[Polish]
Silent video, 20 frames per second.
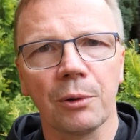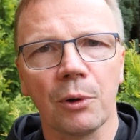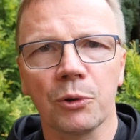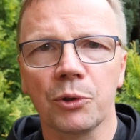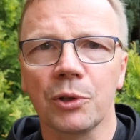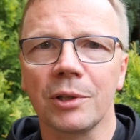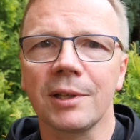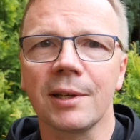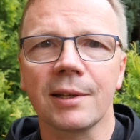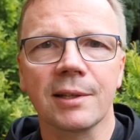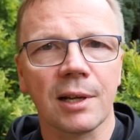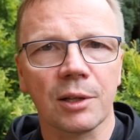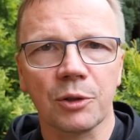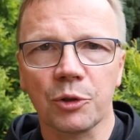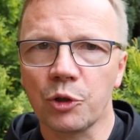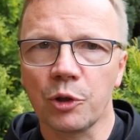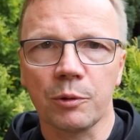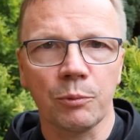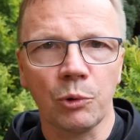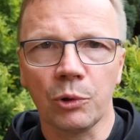on się nie
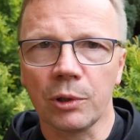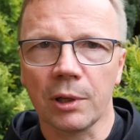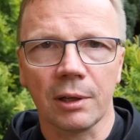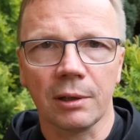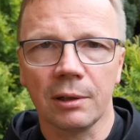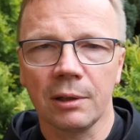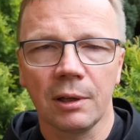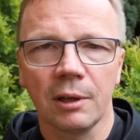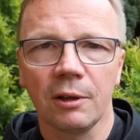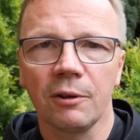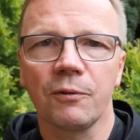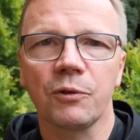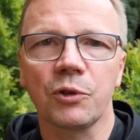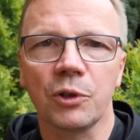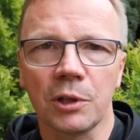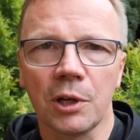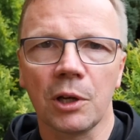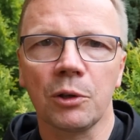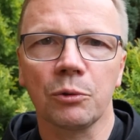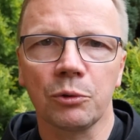zatrzymuje w
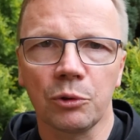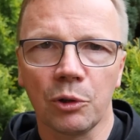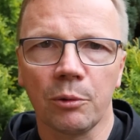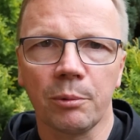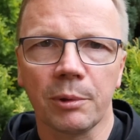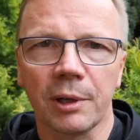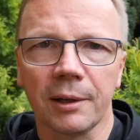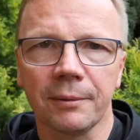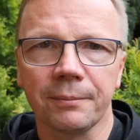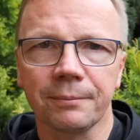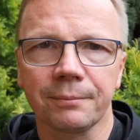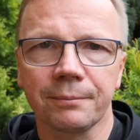czynieniu dobra.